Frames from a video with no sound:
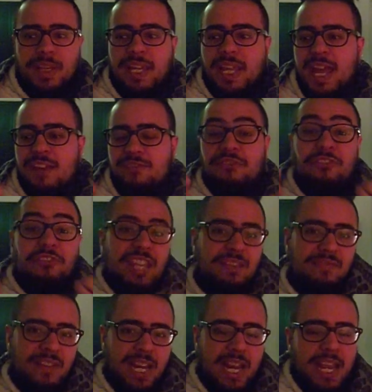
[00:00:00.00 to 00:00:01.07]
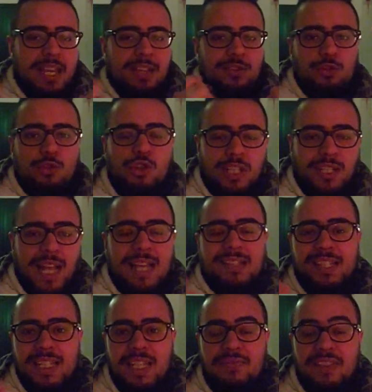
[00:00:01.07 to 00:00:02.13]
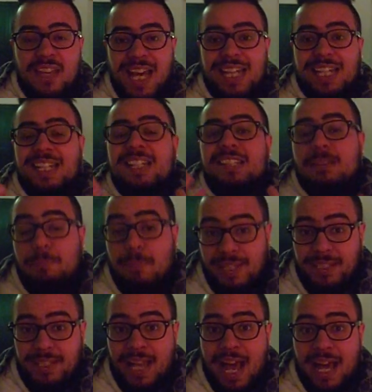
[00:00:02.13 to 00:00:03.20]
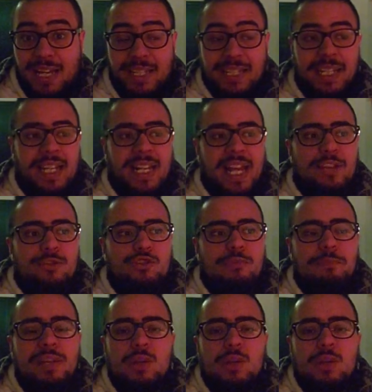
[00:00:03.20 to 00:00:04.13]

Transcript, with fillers: perché vivere in società significa rispettare delle leggi,